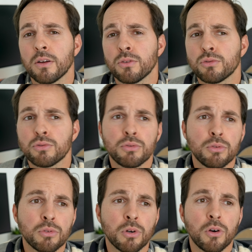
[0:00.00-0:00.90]

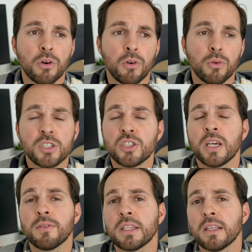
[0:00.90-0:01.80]
sur le
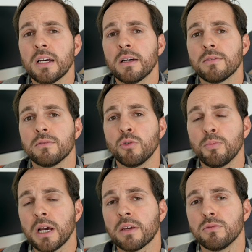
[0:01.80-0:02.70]
DJI avatar le pack,